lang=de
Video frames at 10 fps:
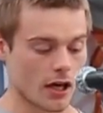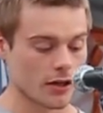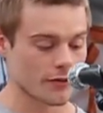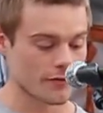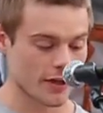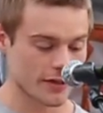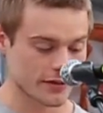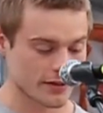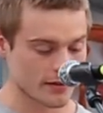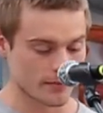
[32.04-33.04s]
Hallo
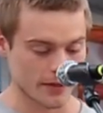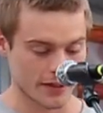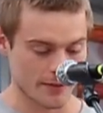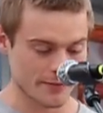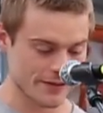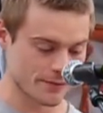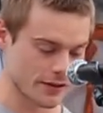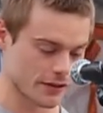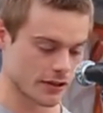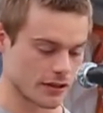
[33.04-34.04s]
Freunde, mein Name ist
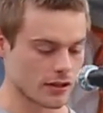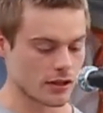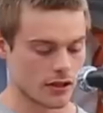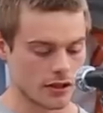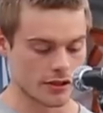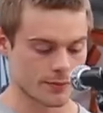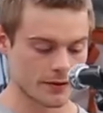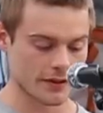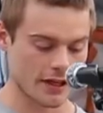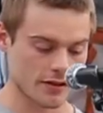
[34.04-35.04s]
Michael. Ich
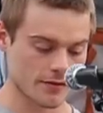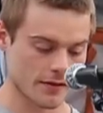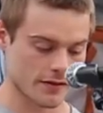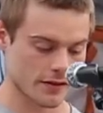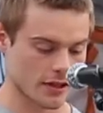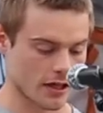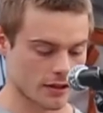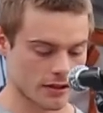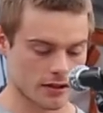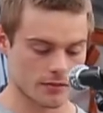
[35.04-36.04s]
bin 23
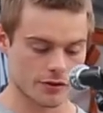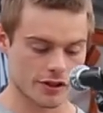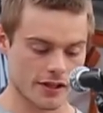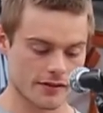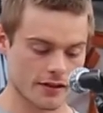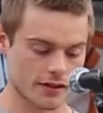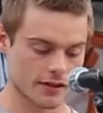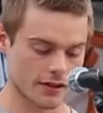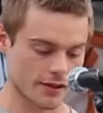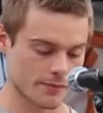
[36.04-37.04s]
Jahre, im
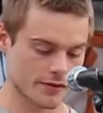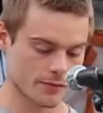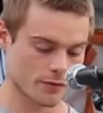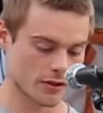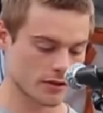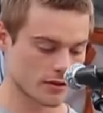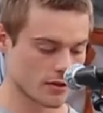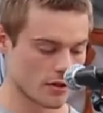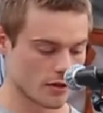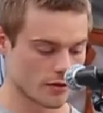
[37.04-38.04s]
Sternzeichen Krebs geboren
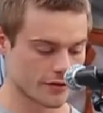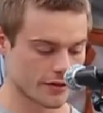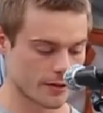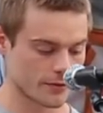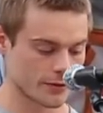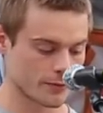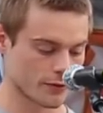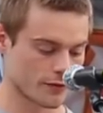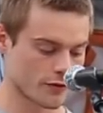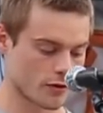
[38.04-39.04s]
und ich habe den
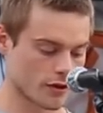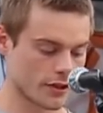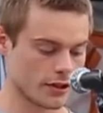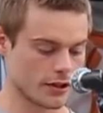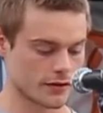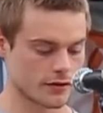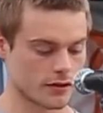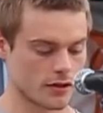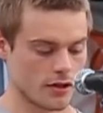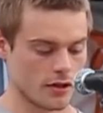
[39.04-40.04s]
Beruf Koch gelernt.
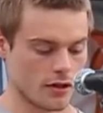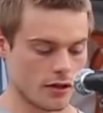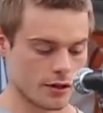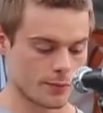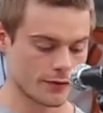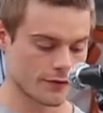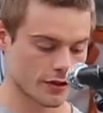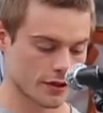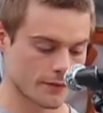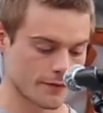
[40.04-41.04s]
Ich bin vor
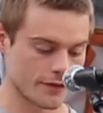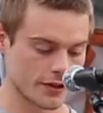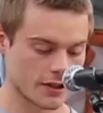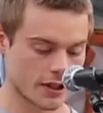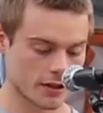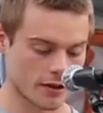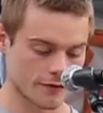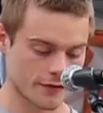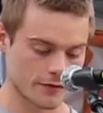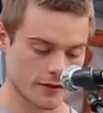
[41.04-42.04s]
knapp vier Jahren
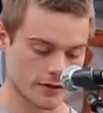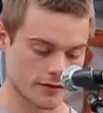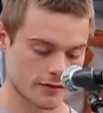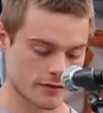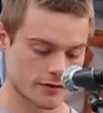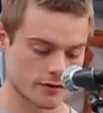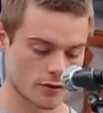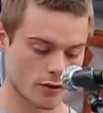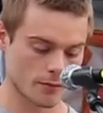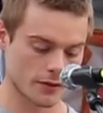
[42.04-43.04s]
aufgewacht. Die
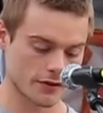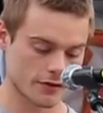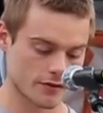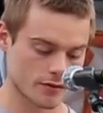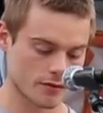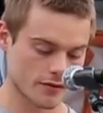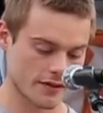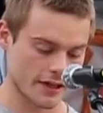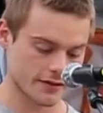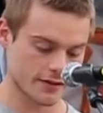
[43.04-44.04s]
Dokumentation
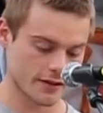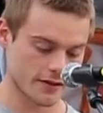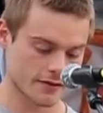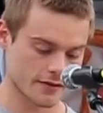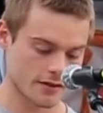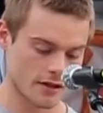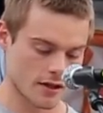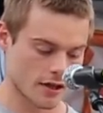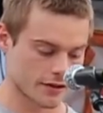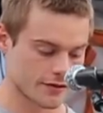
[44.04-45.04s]
Zeitgeist
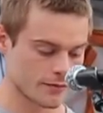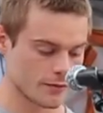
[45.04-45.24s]
hat in